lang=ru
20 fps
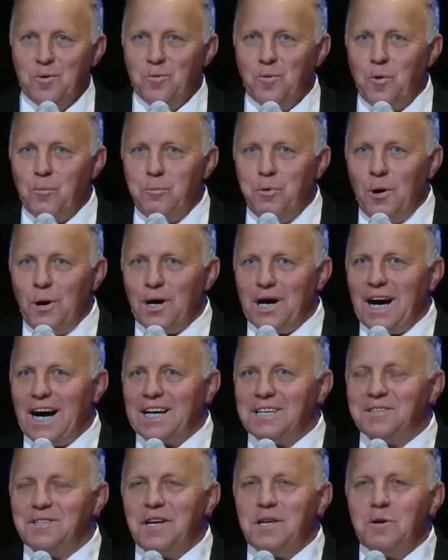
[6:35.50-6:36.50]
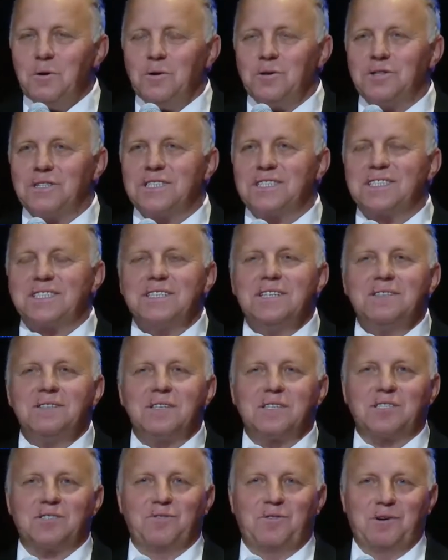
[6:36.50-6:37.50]
Но Бог отдает
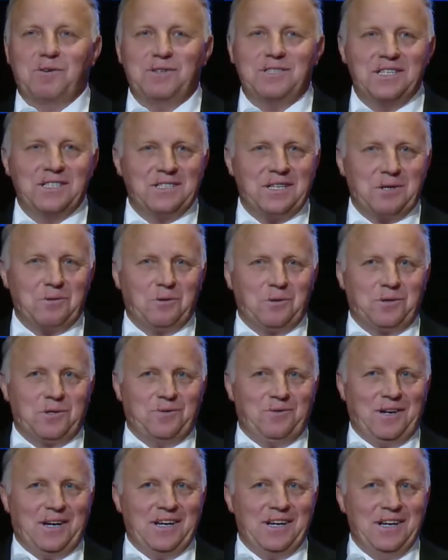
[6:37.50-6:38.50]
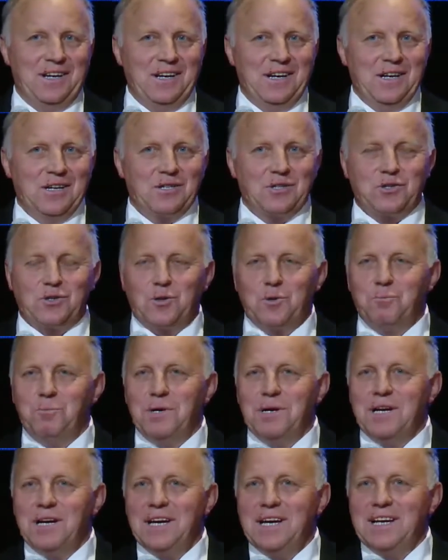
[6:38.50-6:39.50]
Сына Своего Единородного,
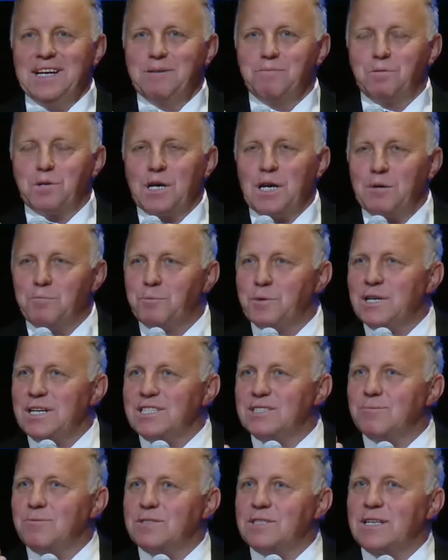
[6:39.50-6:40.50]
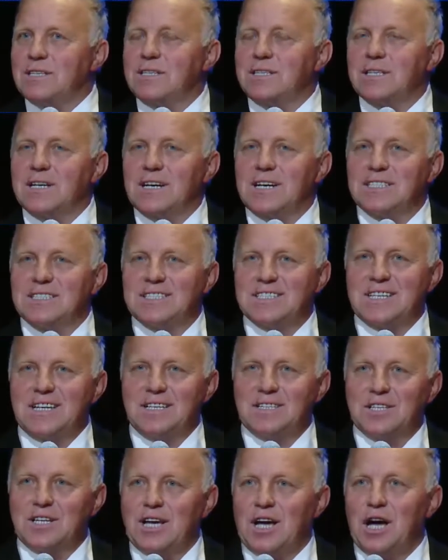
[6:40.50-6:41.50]
чтобы приобрести вот это
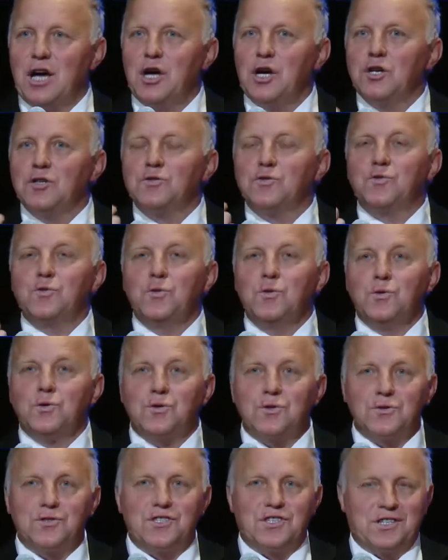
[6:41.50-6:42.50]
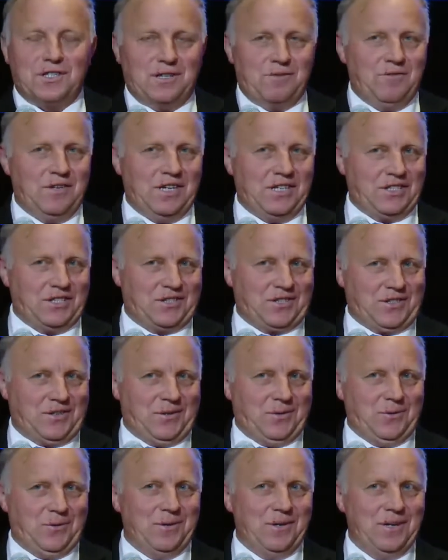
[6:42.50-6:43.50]
драгоценное, душу
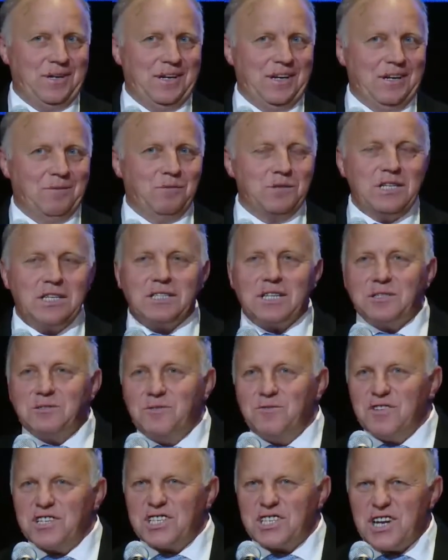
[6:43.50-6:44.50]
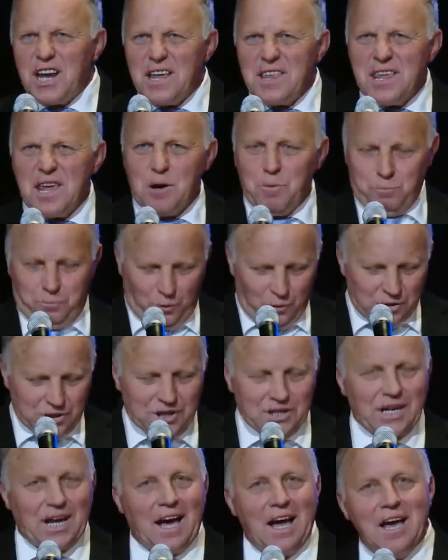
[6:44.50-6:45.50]
человеческую. Вот это движение
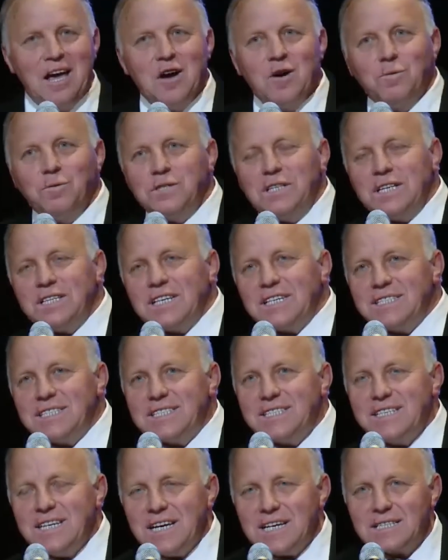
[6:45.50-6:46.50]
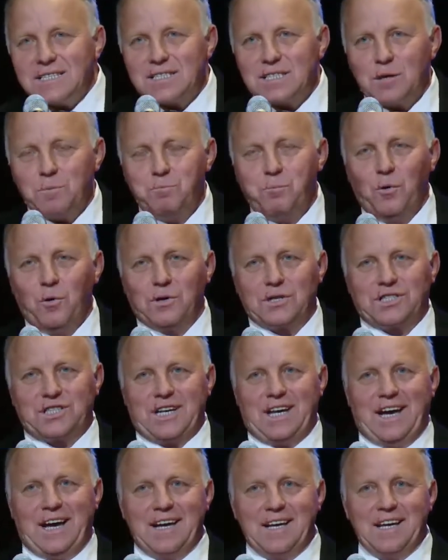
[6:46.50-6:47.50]
Божие, вот это сердце
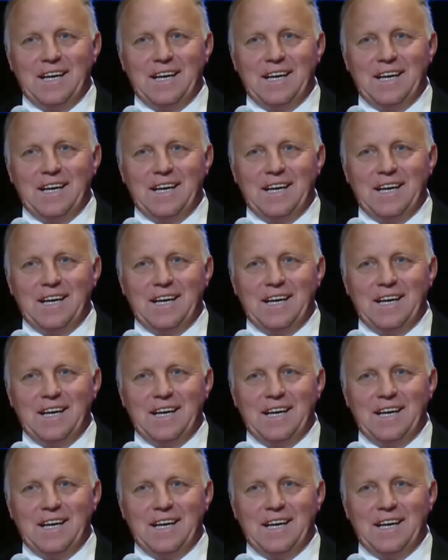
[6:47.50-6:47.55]
Божье.